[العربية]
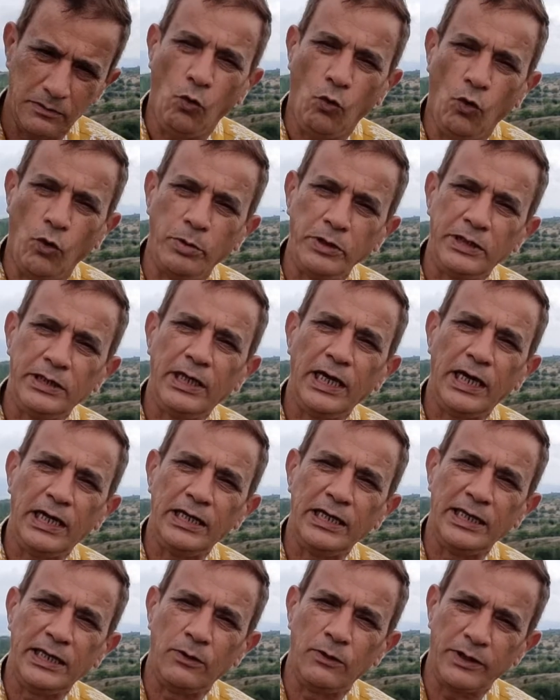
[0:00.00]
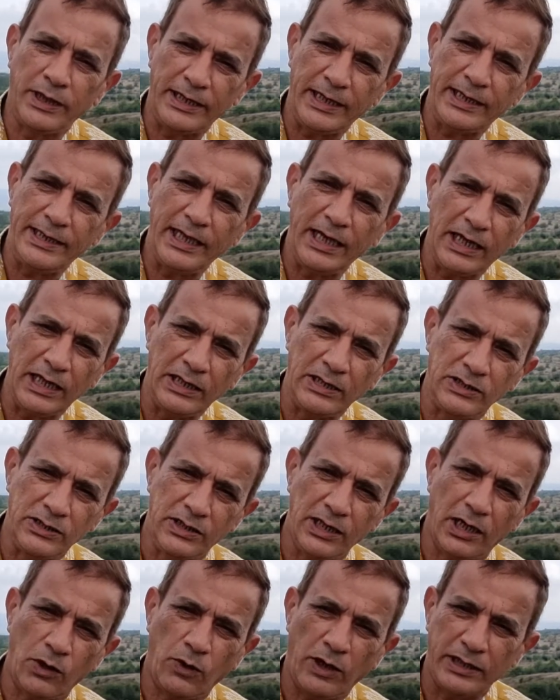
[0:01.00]
وبالتالي اذا وضعناها داخل
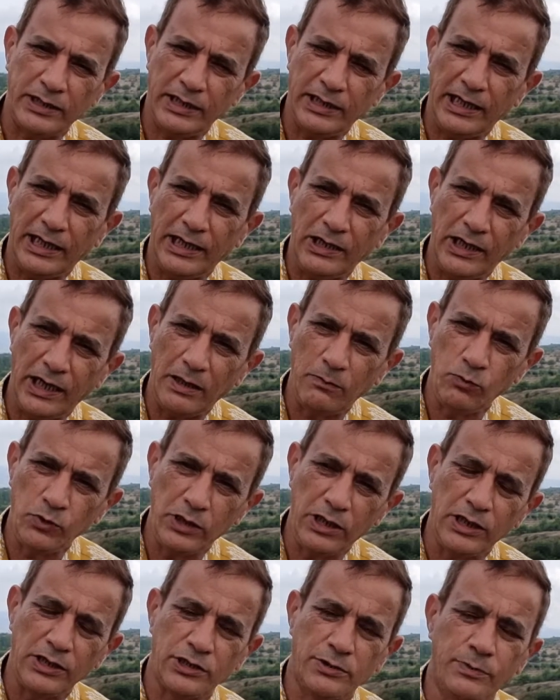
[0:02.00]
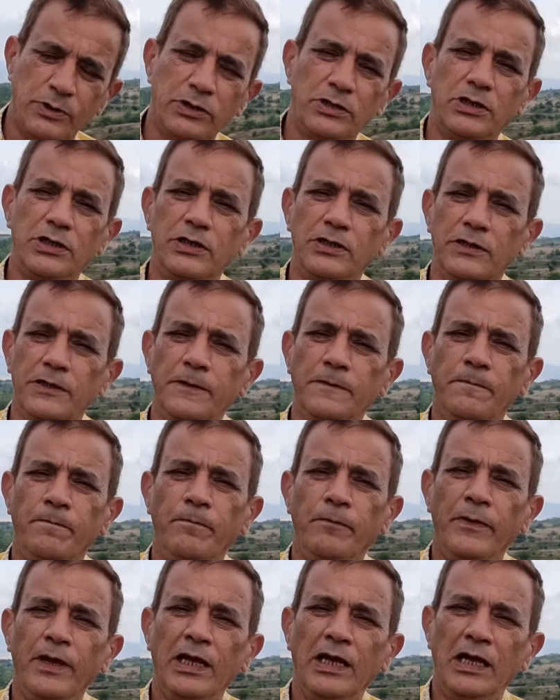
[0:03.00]
الجدار وحطينا عليها المونه الاسمنتيه
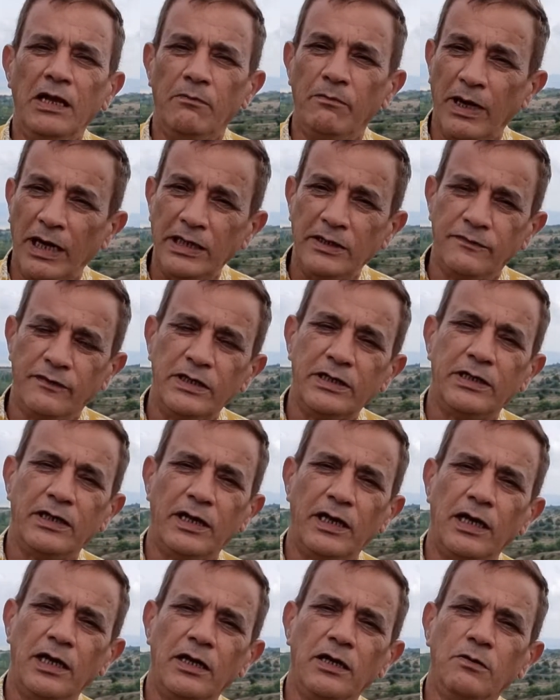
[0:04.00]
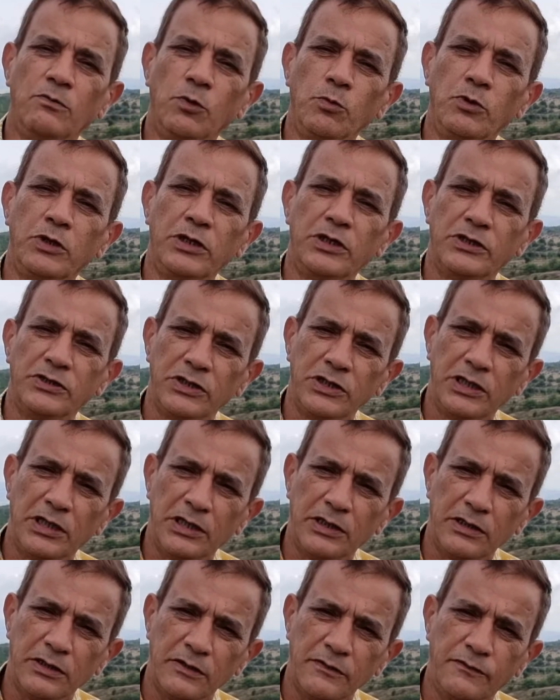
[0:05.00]
بعد فتره ممكن يصير
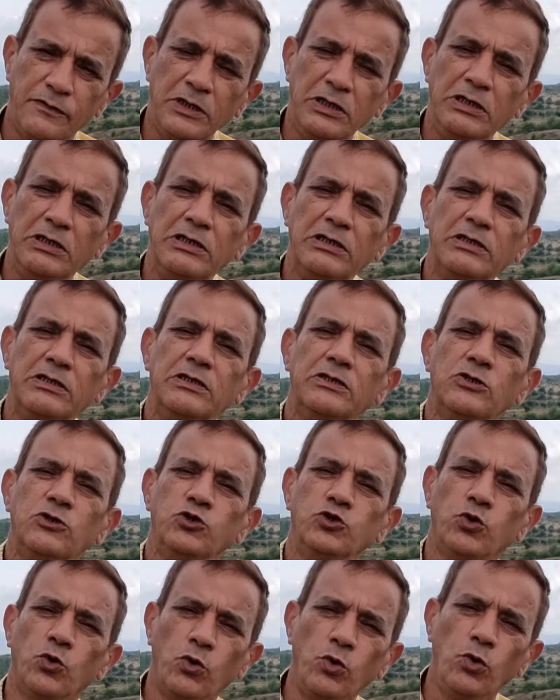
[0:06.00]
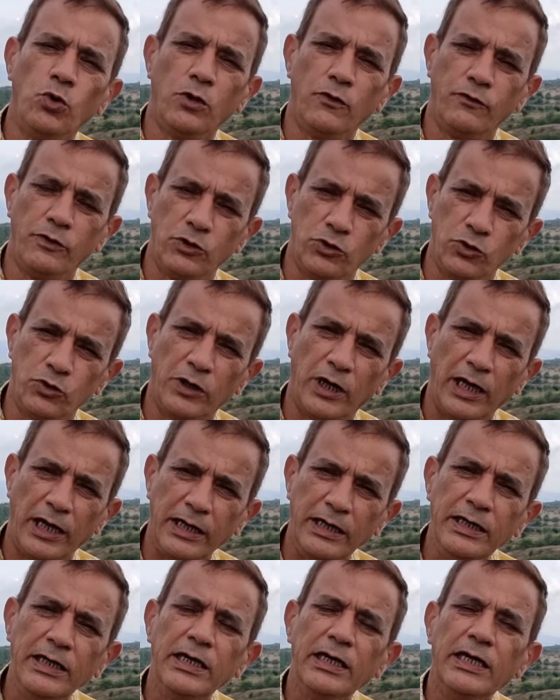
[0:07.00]
في شروخ في
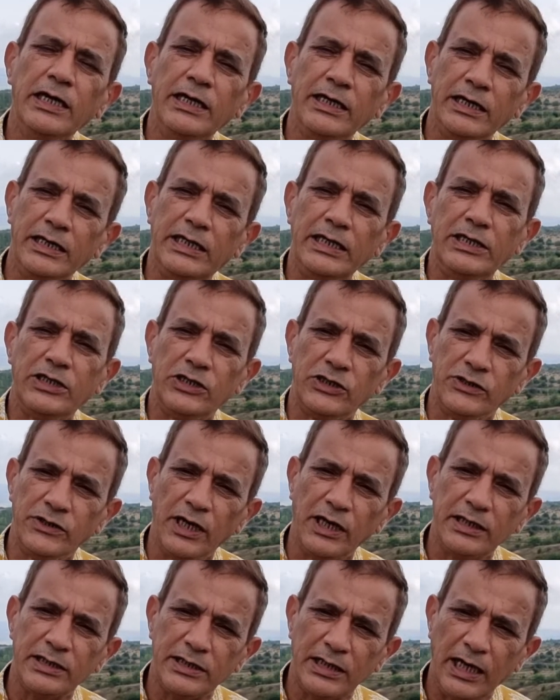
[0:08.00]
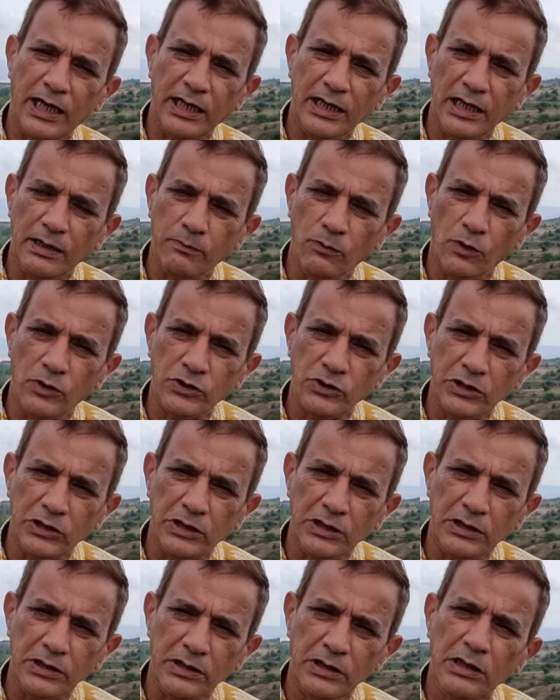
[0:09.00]
الجدران نتيجه ضغط هذه
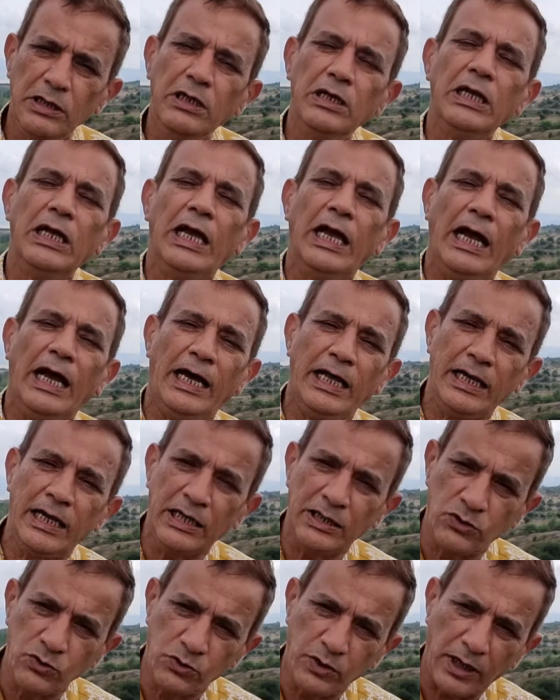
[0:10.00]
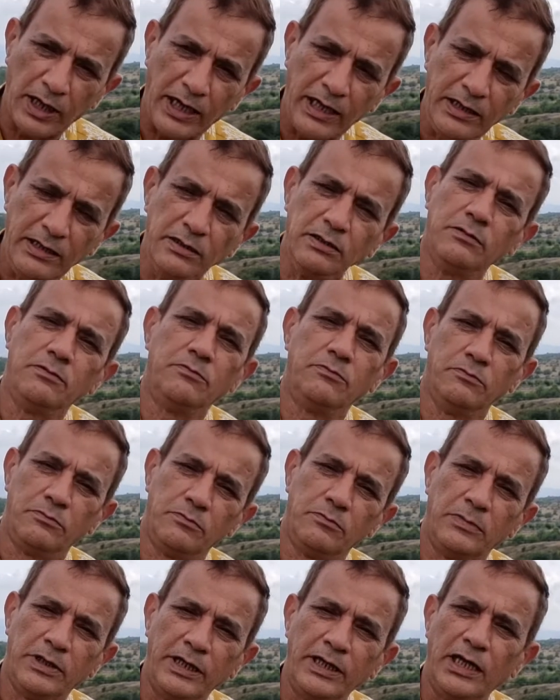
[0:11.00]
المواسير على الجدران
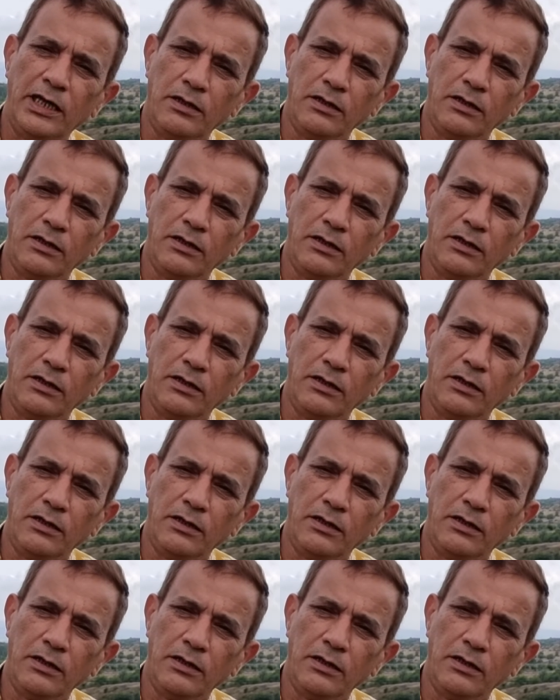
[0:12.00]
لانها